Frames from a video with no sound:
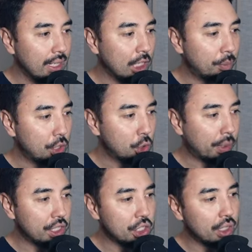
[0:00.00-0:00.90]
Ele pediu
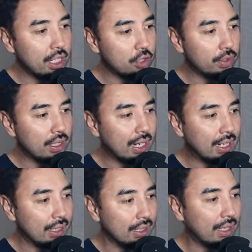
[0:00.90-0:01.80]
para a gente
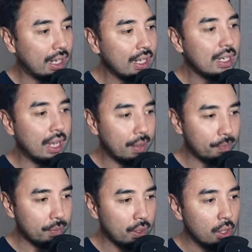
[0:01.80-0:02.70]
identificar quem é
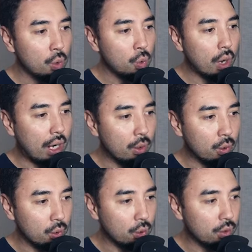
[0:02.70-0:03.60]
o
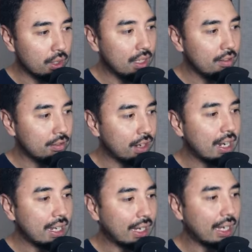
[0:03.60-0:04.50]
álcool que
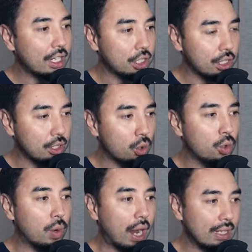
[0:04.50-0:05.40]
vai reagir
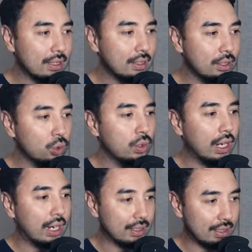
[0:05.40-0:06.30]
com o ácido
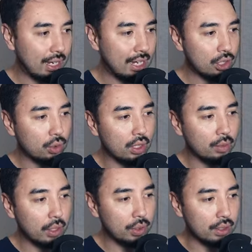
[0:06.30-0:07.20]
acético,
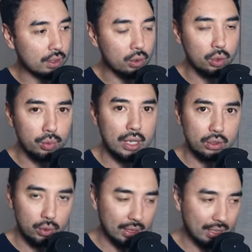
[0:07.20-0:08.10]
também conhecido como
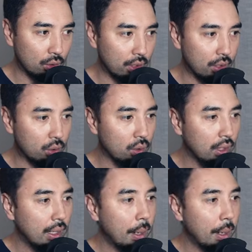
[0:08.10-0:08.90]
ácido etanóico,